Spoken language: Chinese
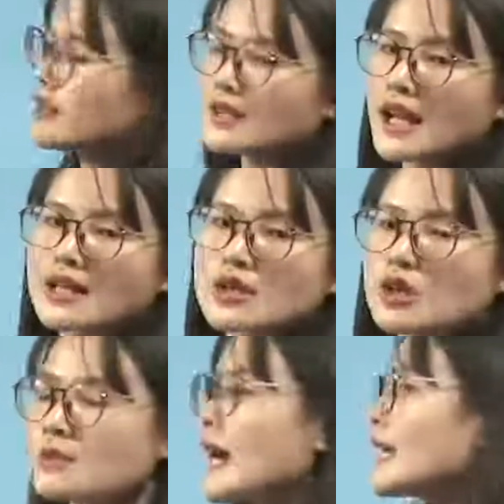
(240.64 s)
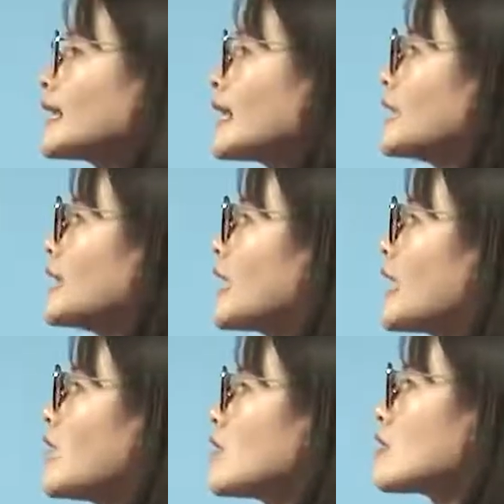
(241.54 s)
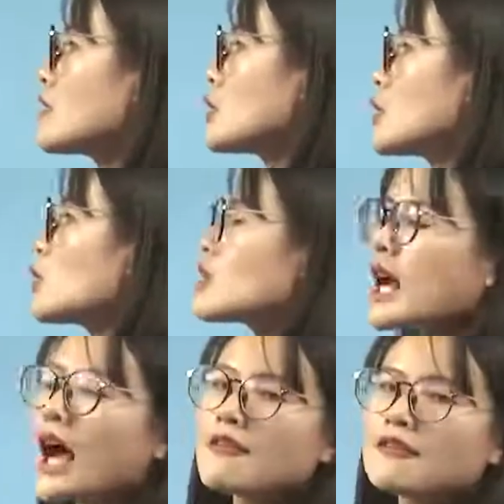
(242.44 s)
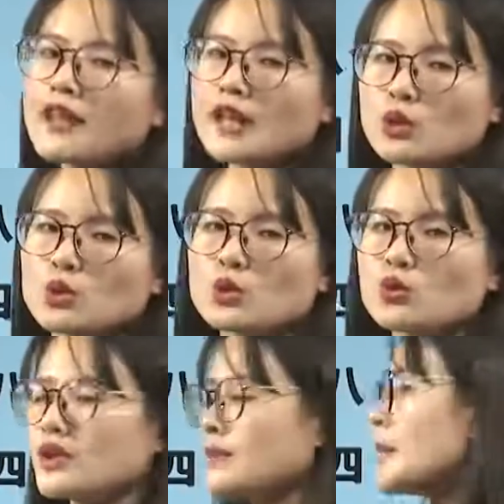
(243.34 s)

而在十八年里始终是废墟一